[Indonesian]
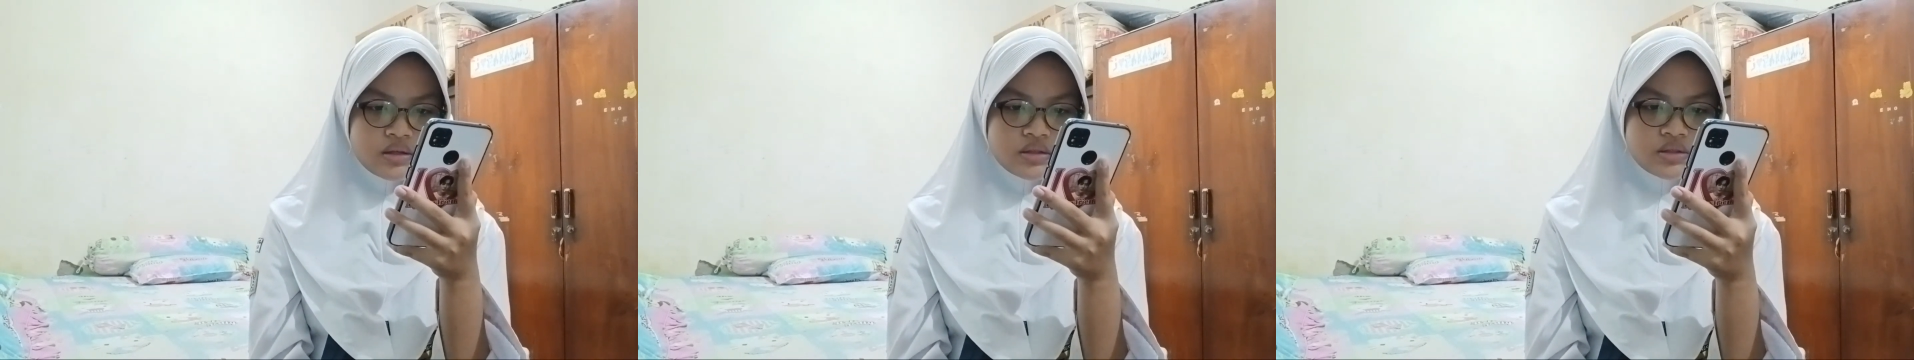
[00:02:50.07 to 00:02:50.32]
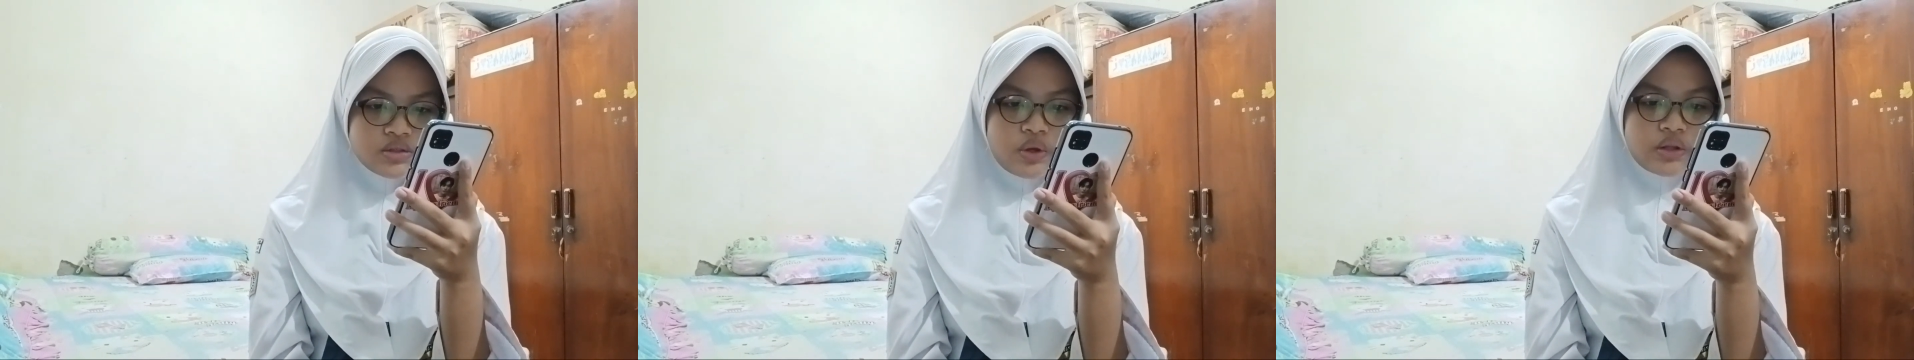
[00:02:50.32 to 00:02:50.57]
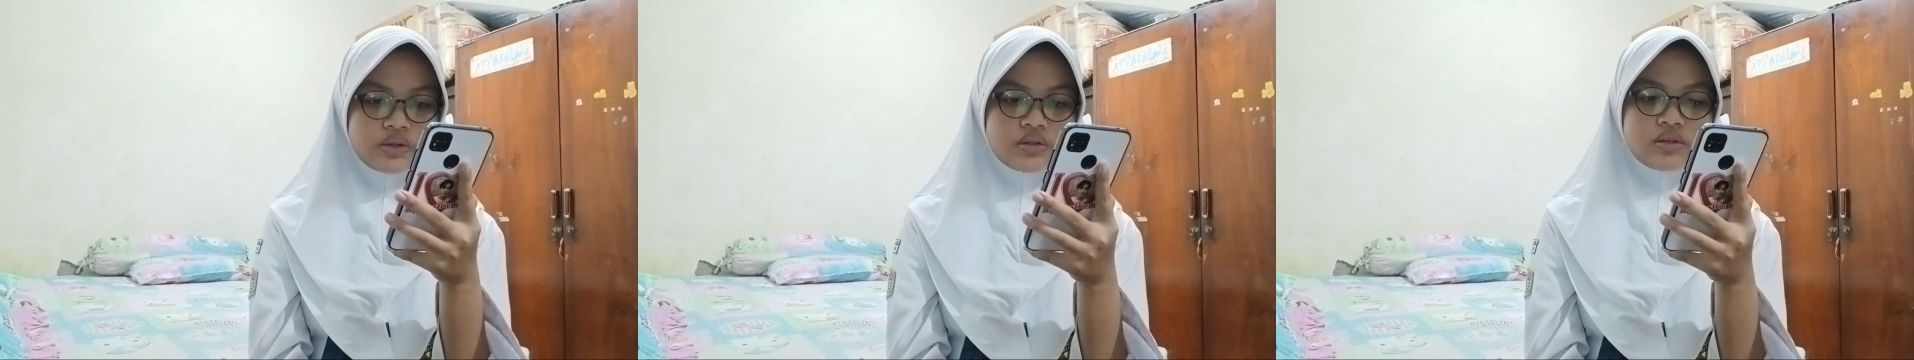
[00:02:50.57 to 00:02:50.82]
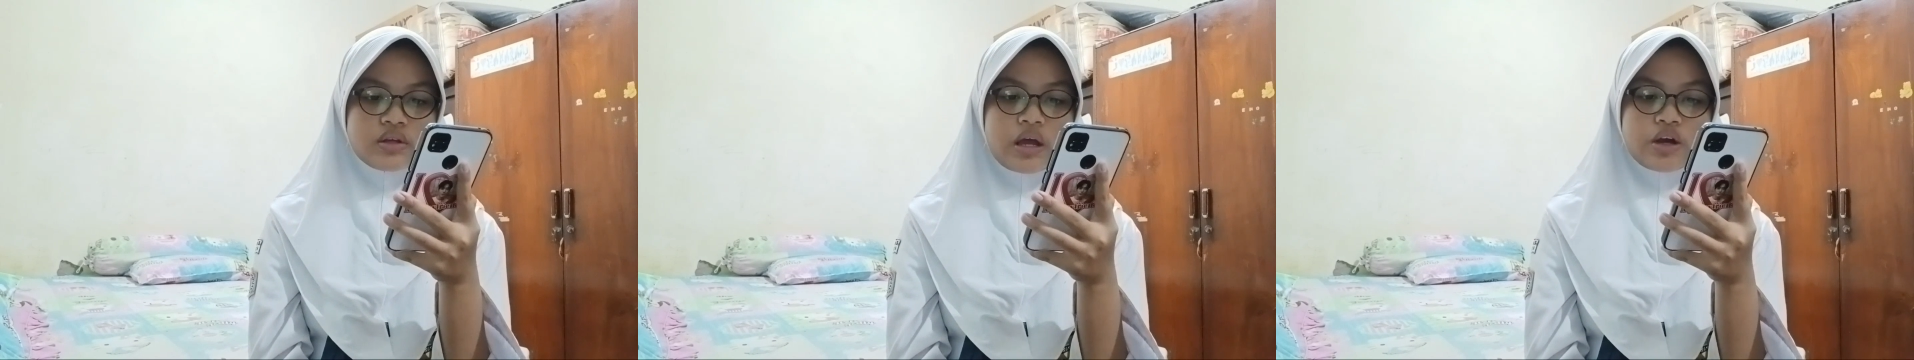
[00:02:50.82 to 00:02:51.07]
suatu,
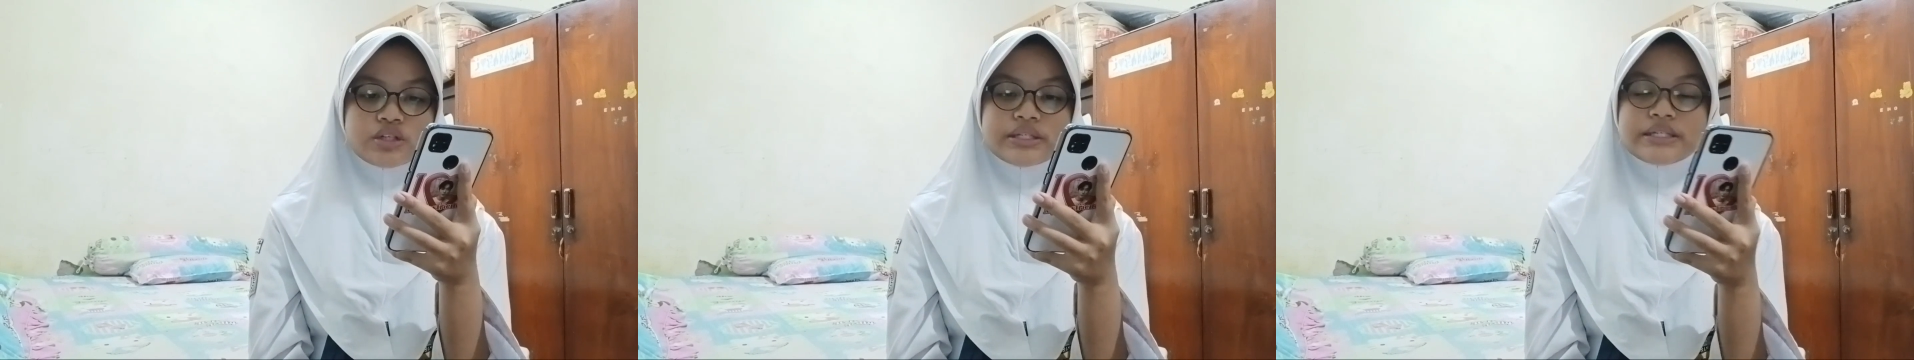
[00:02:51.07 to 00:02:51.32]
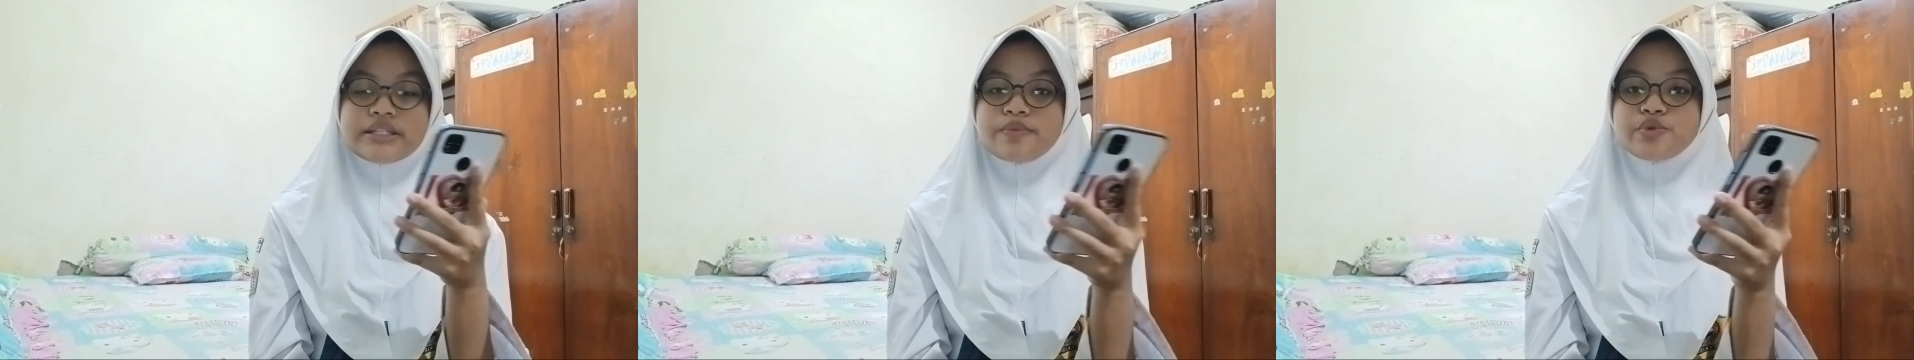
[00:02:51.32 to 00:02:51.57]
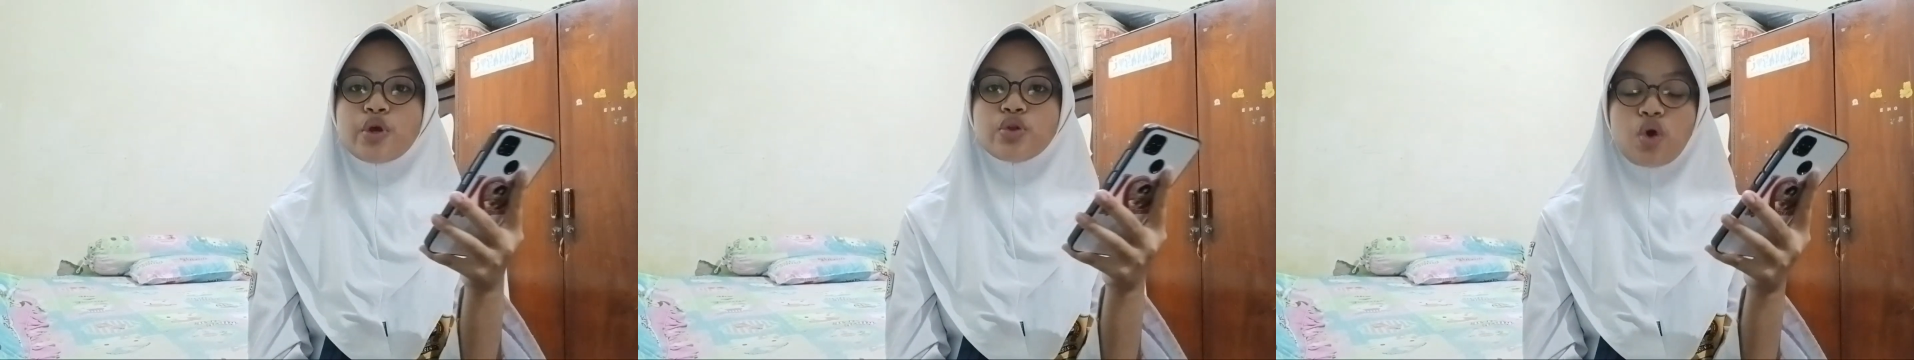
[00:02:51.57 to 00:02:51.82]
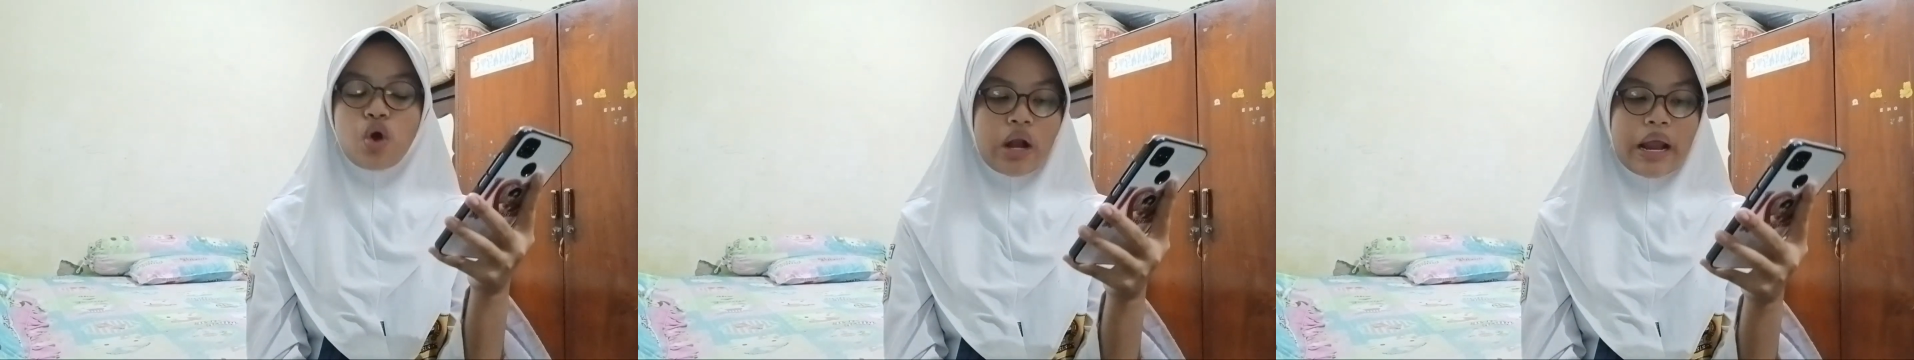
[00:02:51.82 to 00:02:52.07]
ekosistem suatu
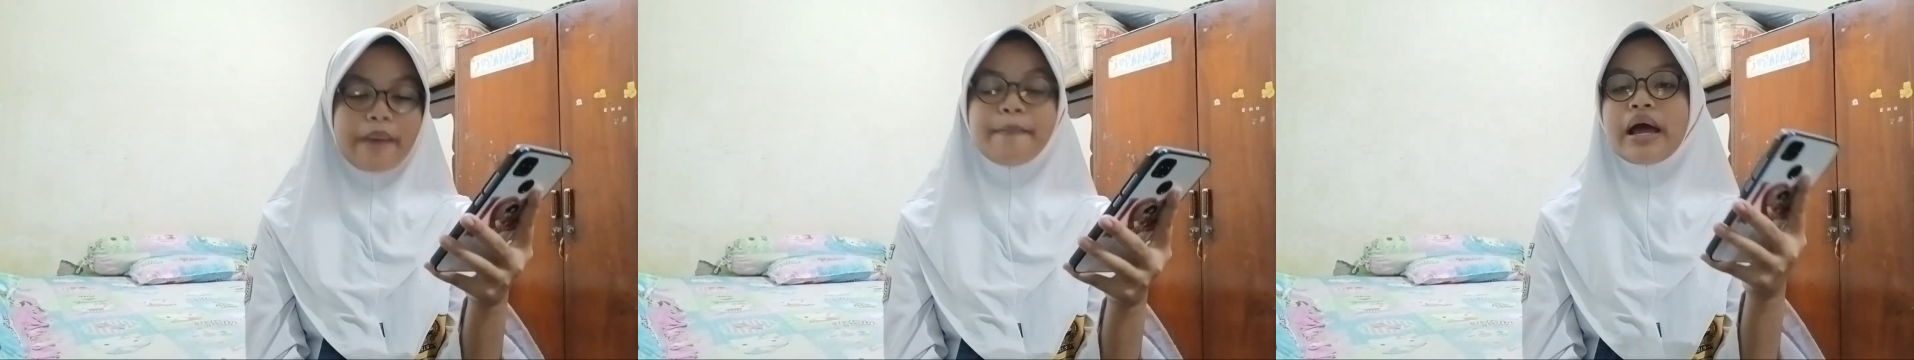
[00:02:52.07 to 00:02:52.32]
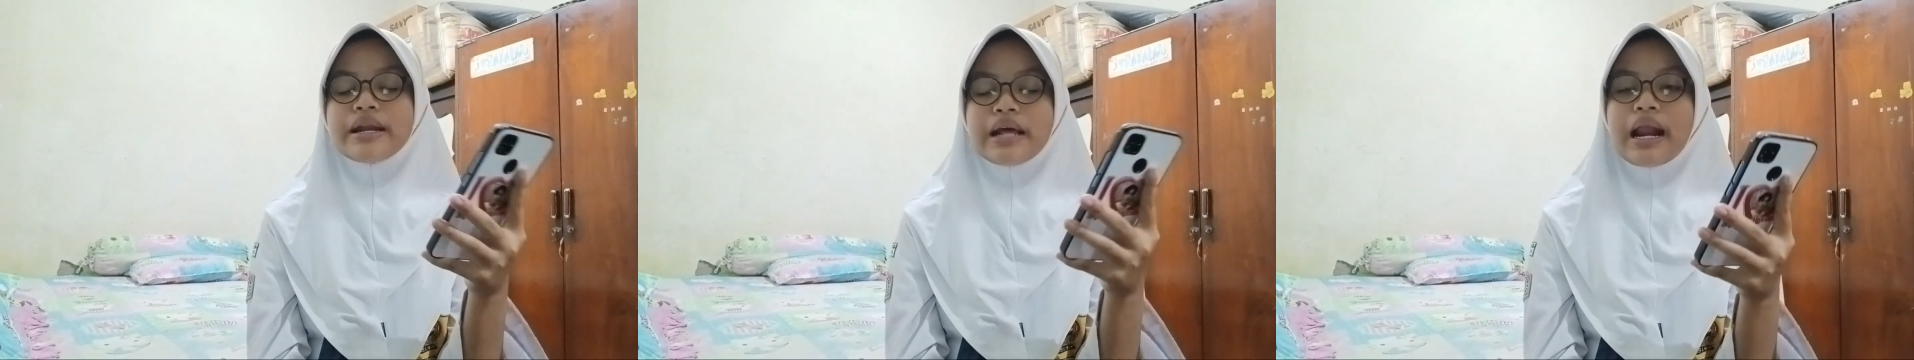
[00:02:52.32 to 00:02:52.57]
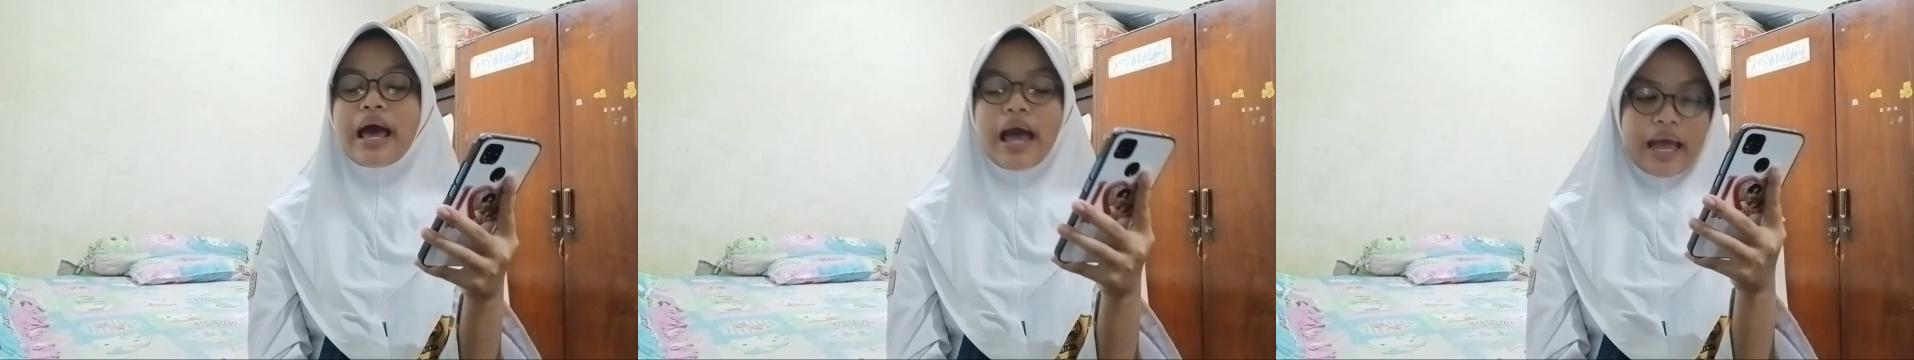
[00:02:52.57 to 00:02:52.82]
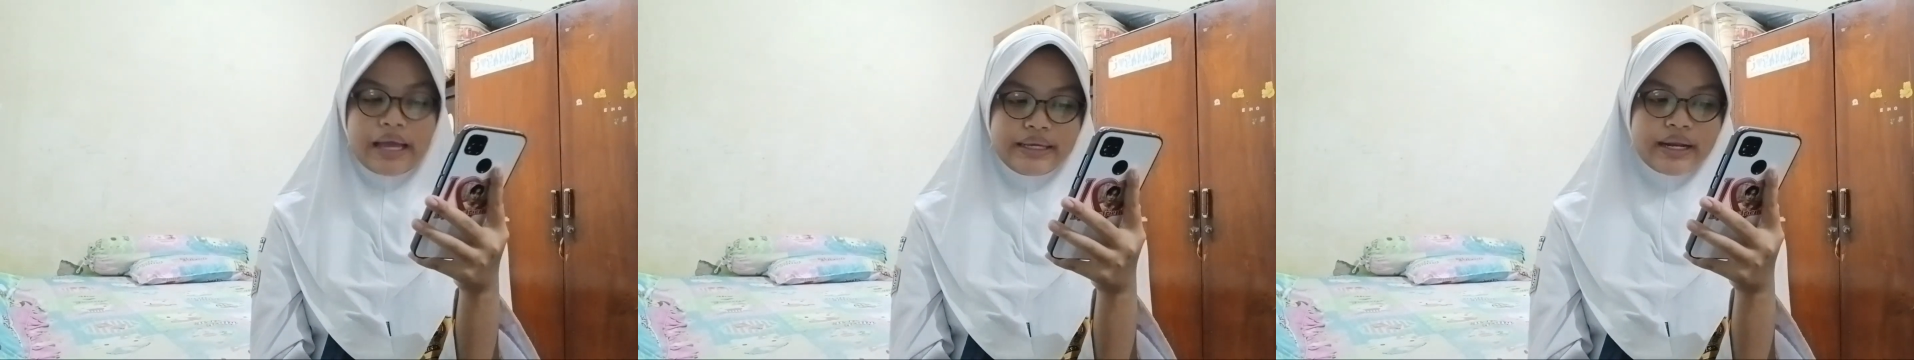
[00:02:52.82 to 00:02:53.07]
kolam adalah
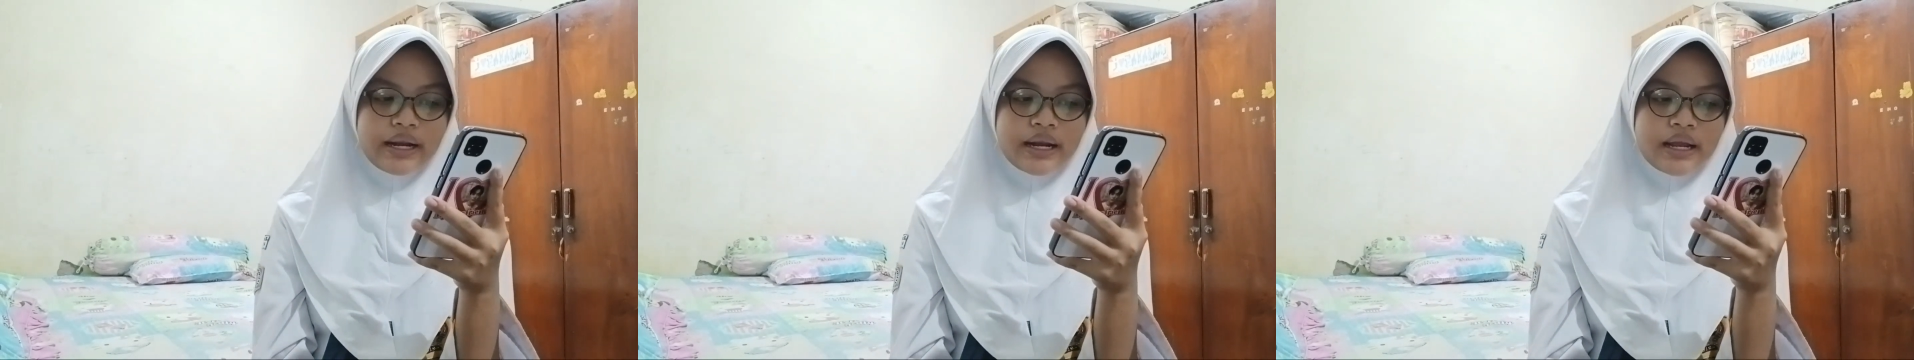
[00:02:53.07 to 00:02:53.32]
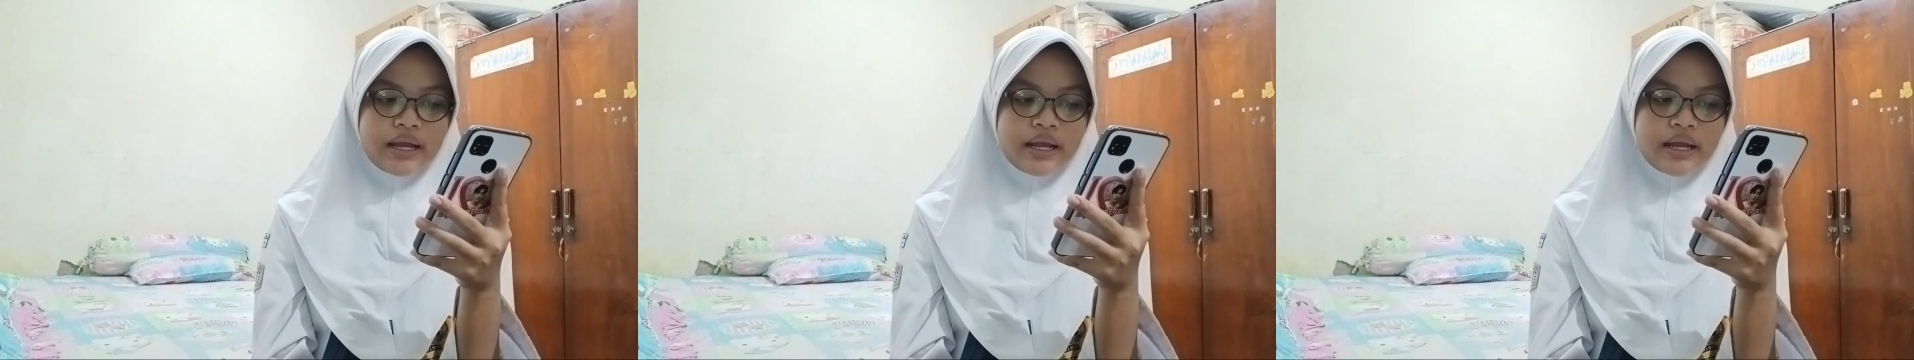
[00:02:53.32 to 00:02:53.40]
air,